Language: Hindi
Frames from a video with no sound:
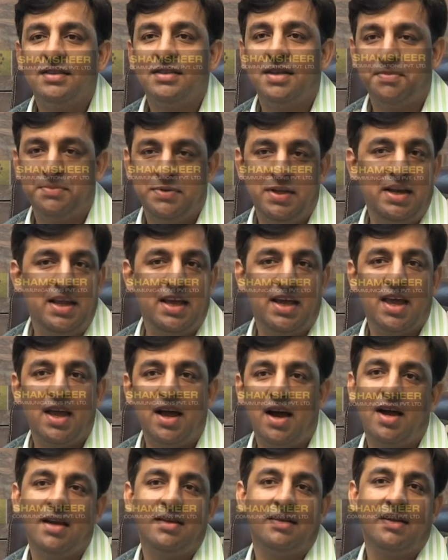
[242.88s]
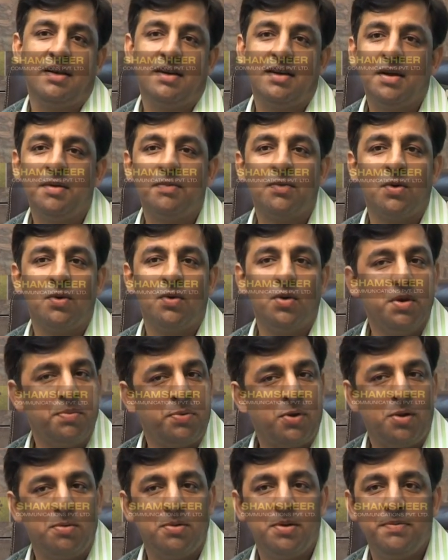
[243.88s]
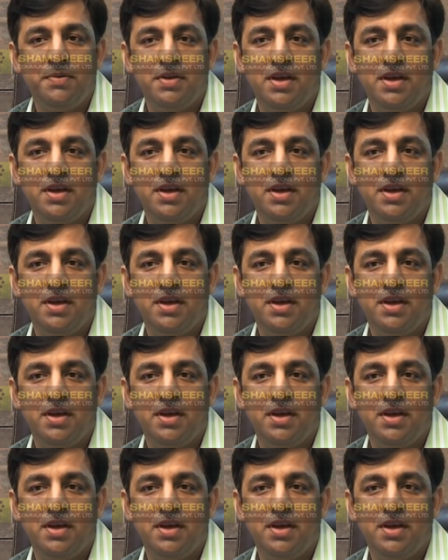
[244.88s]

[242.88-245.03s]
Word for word: तब से लेके आज तक हमको कोई प्रॉब्लम